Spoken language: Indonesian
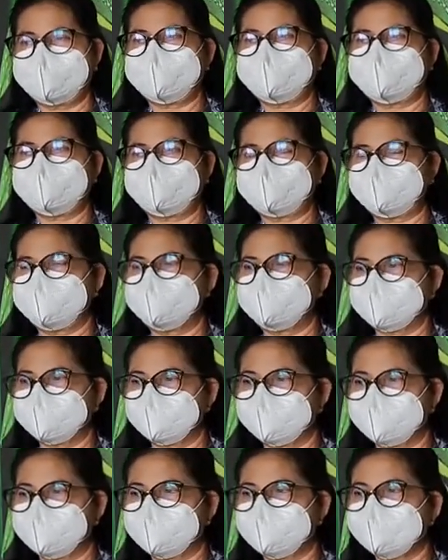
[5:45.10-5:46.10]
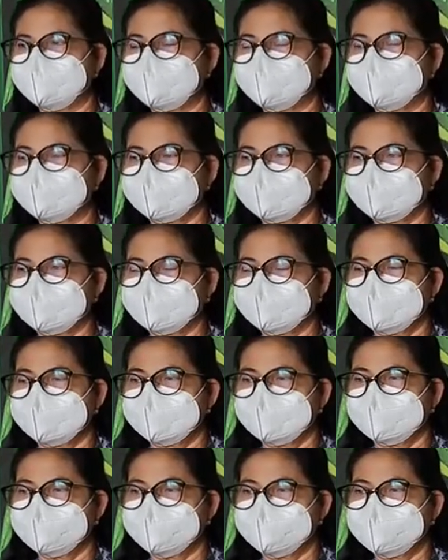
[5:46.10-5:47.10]
Eh, selain itu, uh,
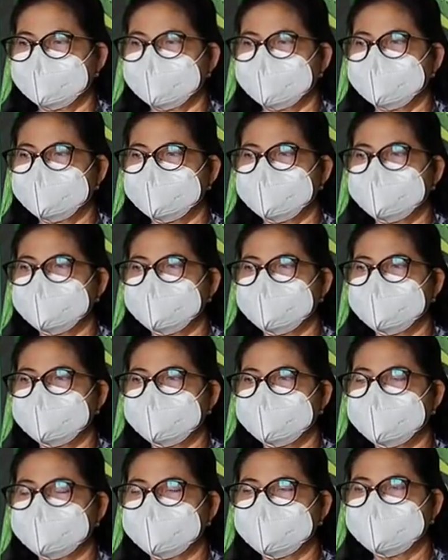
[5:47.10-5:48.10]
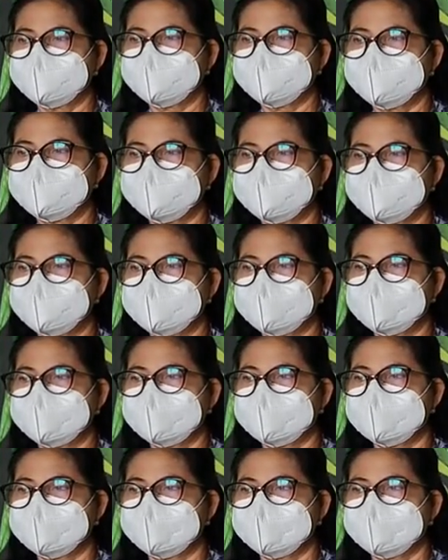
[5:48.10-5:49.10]
selain untuk alat-alat yang digunakan
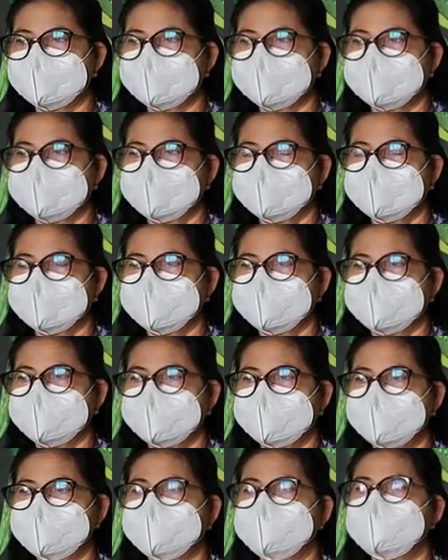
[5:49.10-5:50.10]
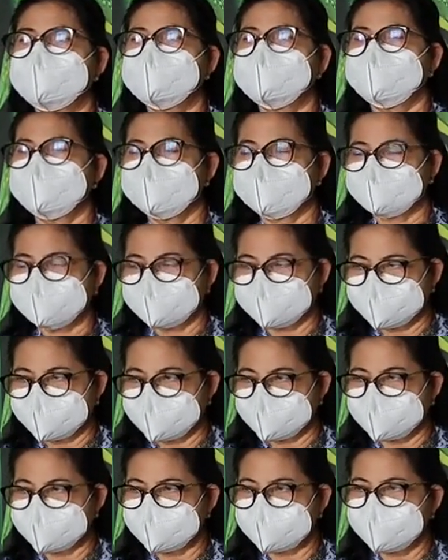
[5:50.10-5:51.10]
sebagai media
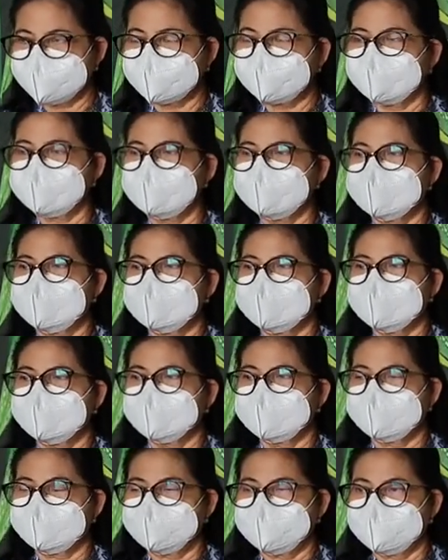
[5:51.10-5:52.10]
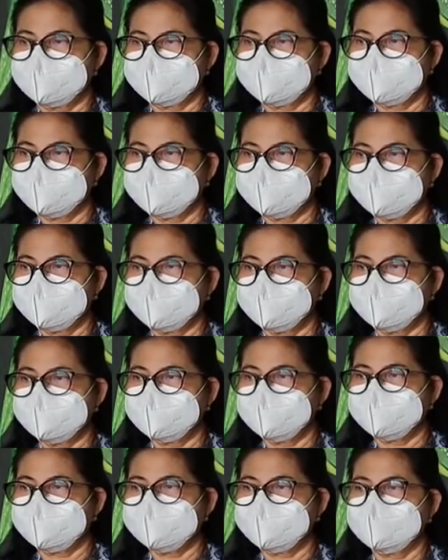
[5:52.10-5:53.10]
pengobatan, fungsi lain singing bowl
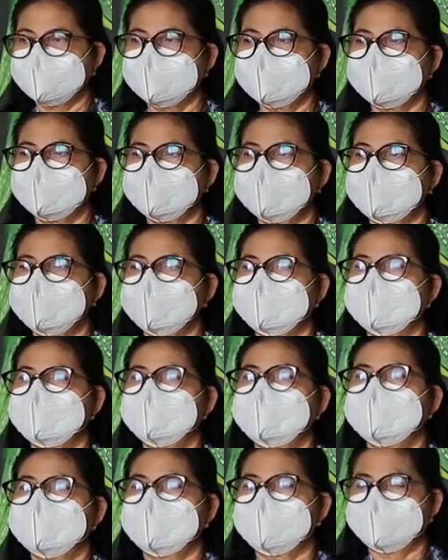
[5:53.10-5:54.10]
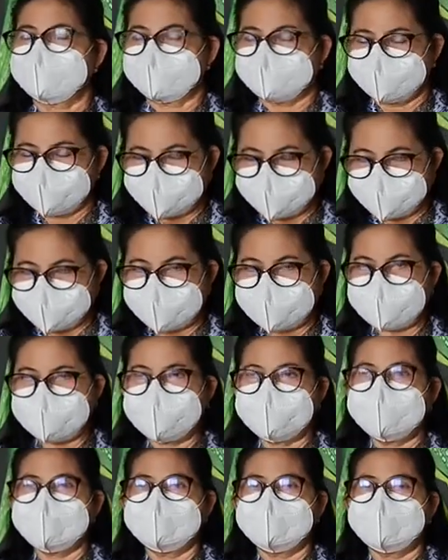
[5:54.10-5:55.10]
itu bisa membersihkan apa saja, Bu Dokter? Ya.
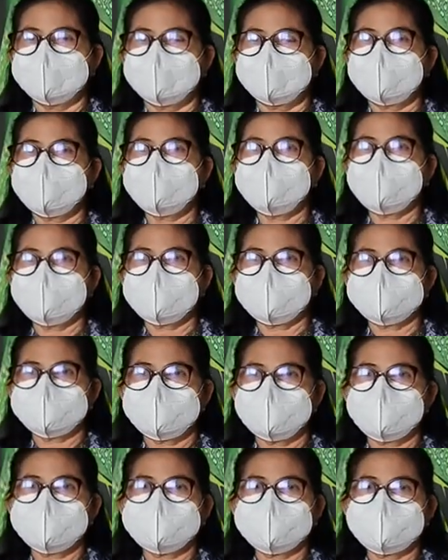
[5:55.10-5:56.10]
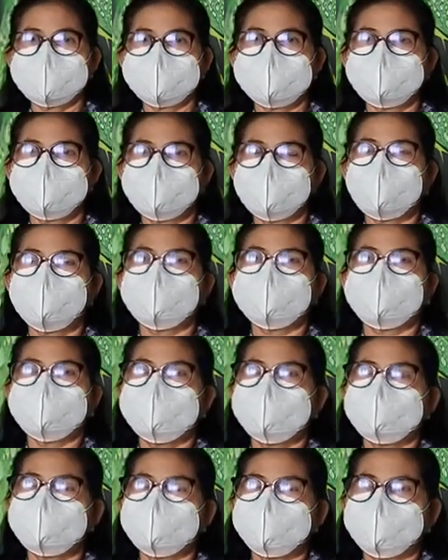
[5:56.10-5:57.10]
Jadi pada saat singing bowl
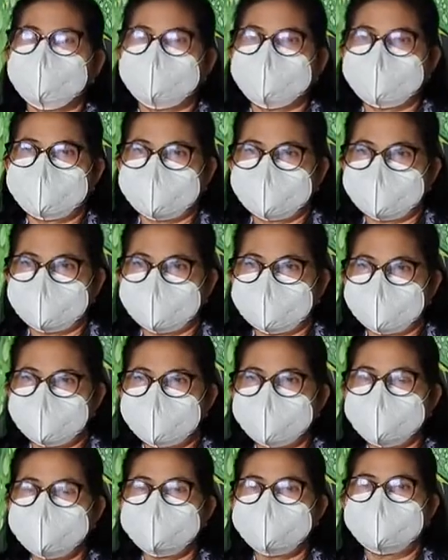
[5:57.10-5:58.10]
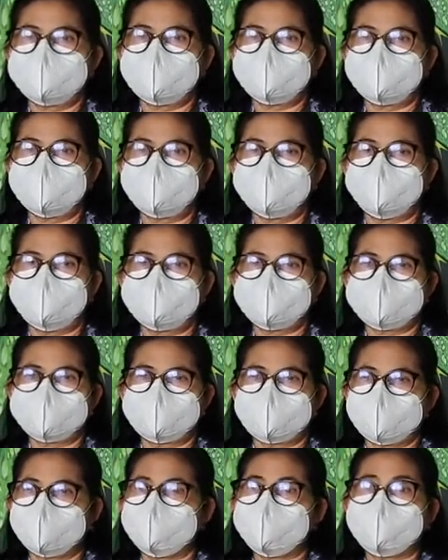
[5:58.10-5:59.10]
dibunyikan, jadi dia
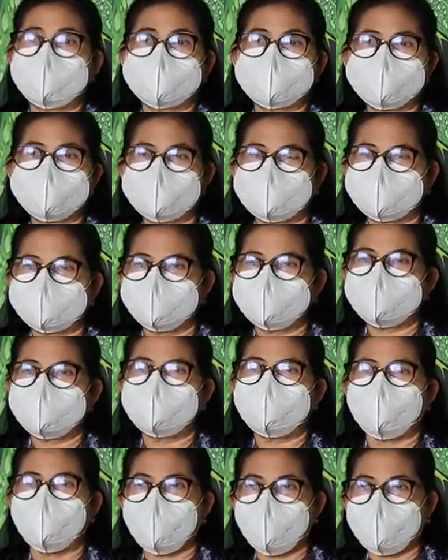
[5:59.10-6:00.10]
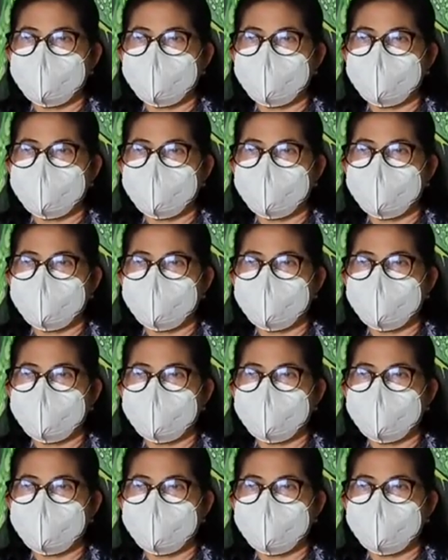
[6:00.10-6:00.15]
seperti bernyanyi